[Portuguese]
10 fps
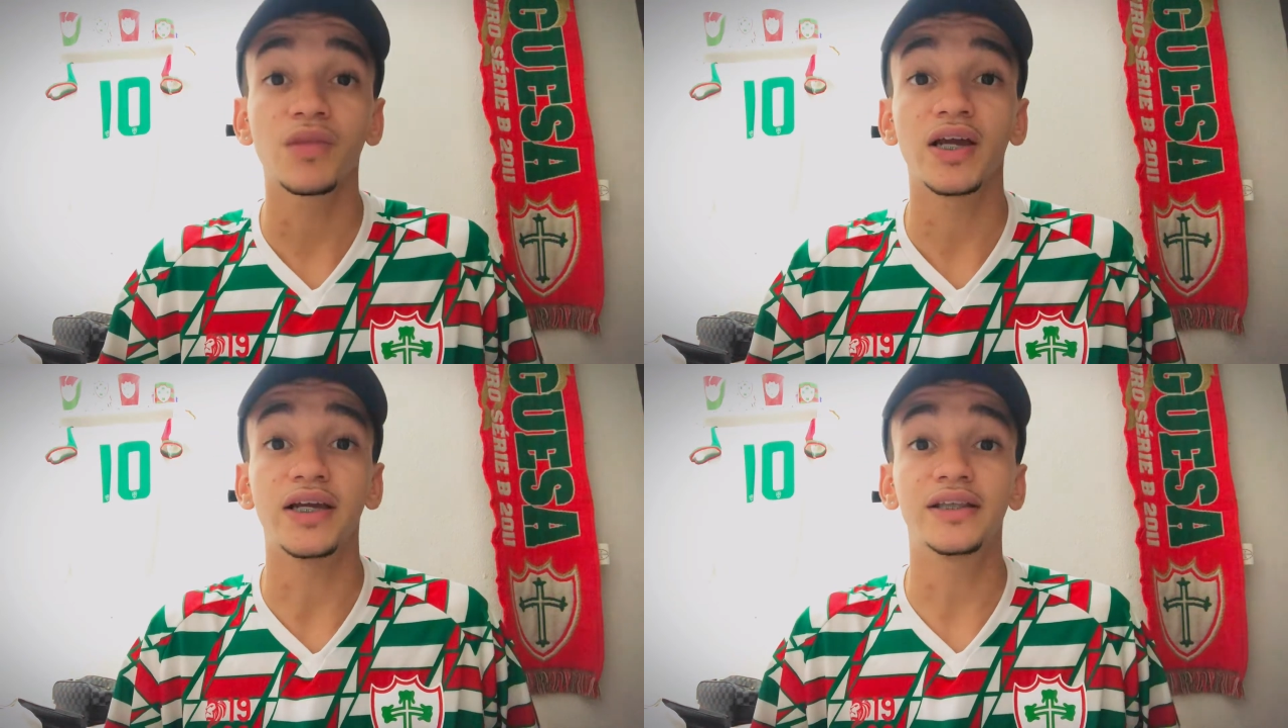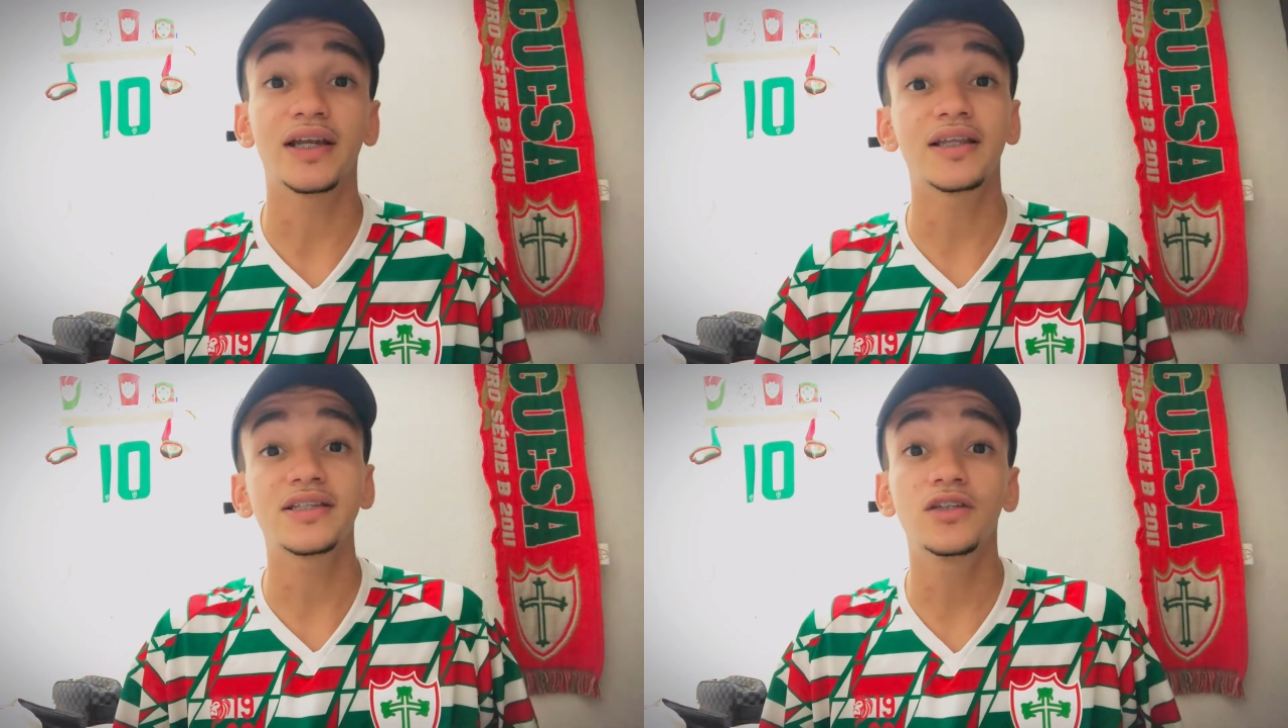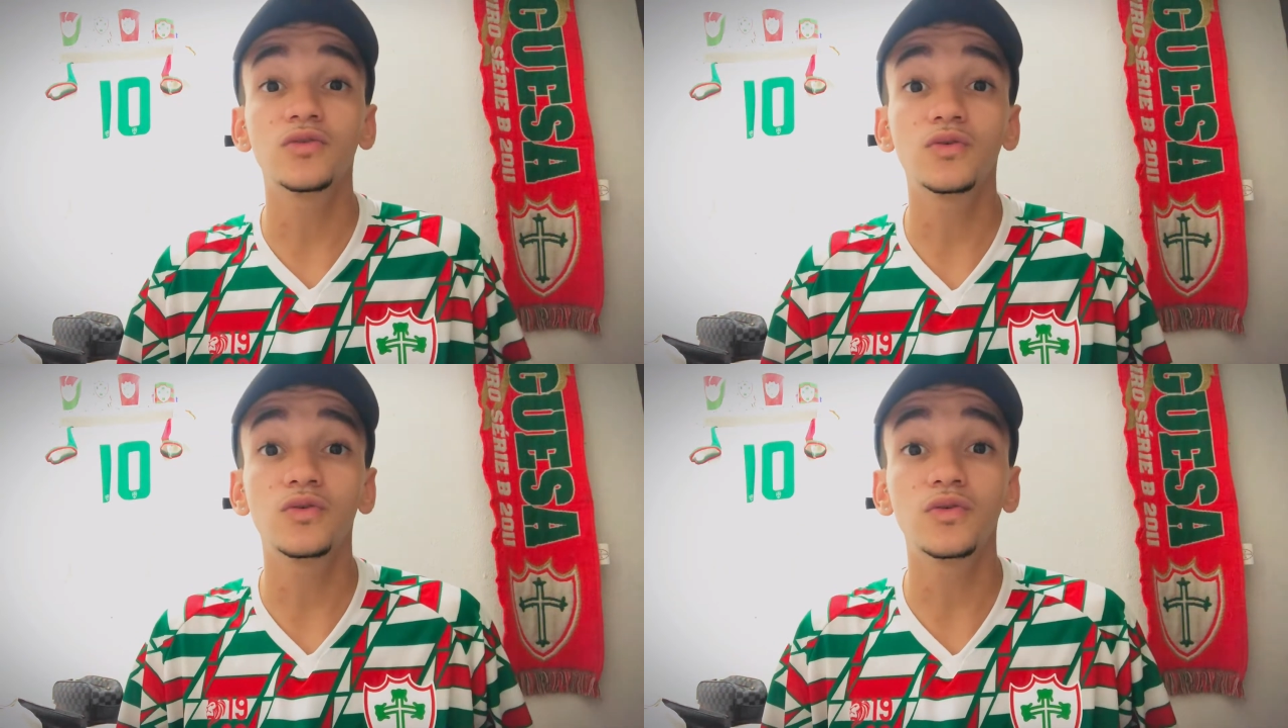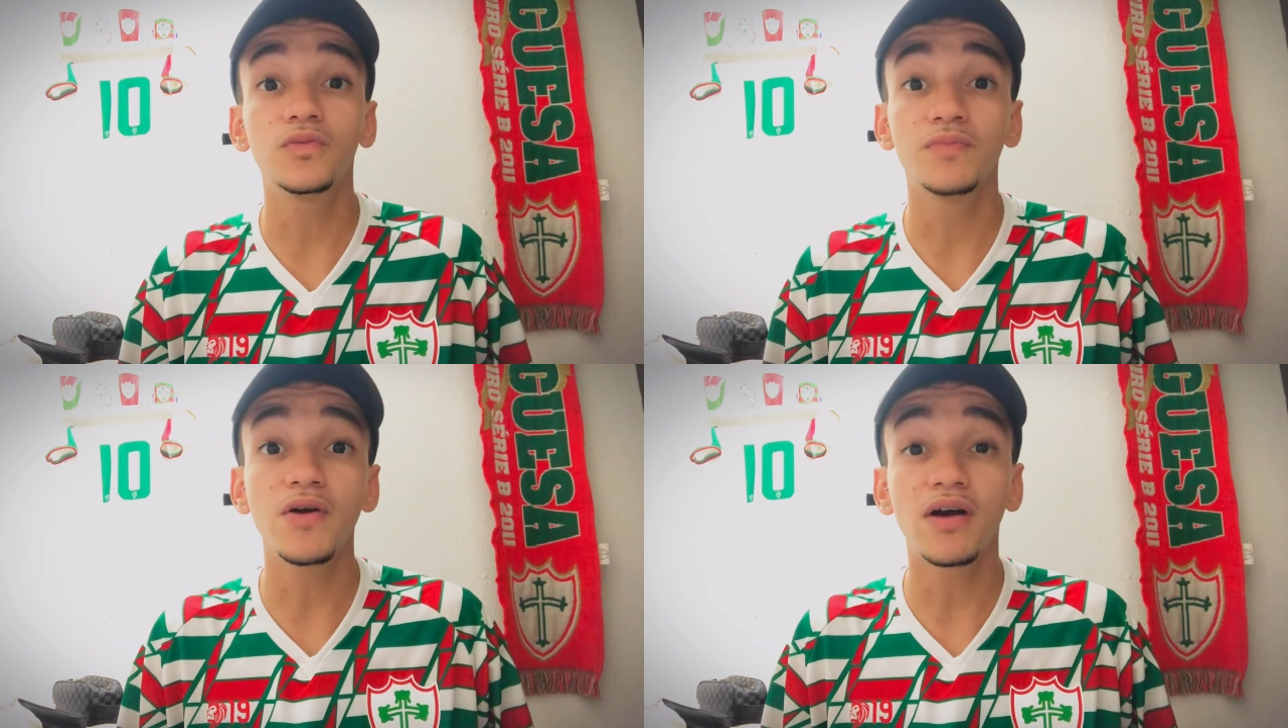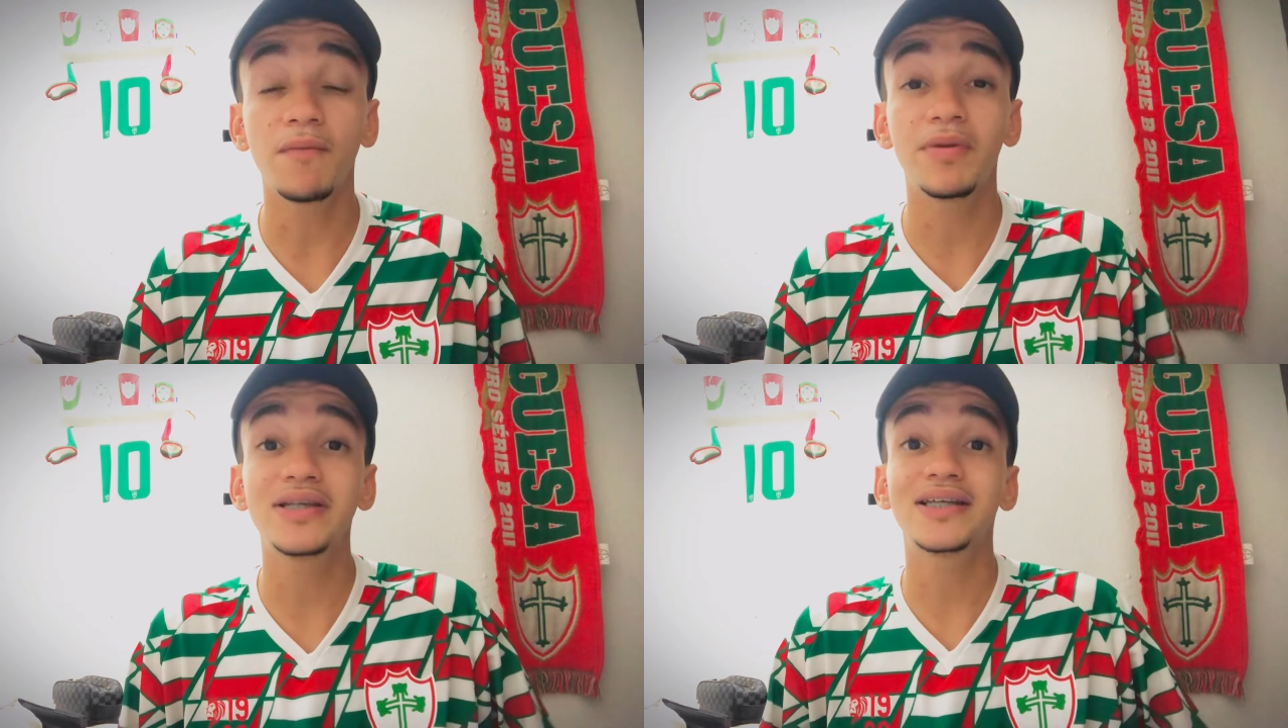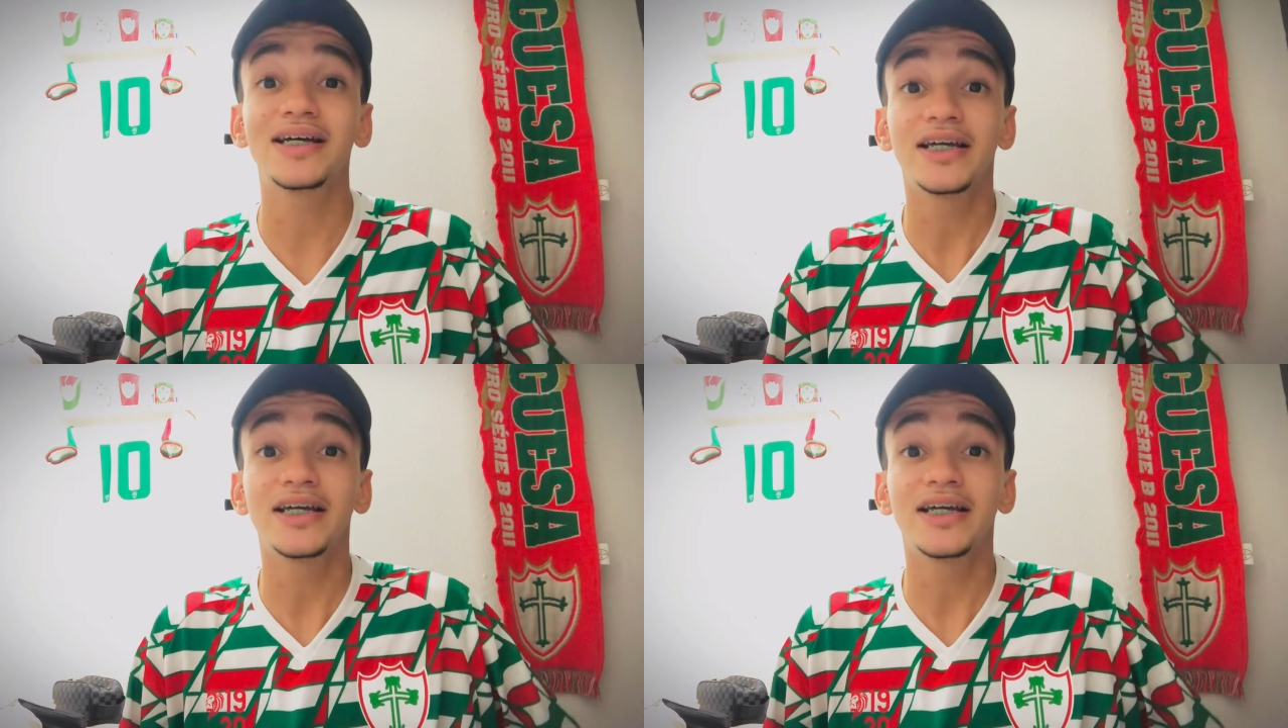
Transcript: E trata-se do meio-campista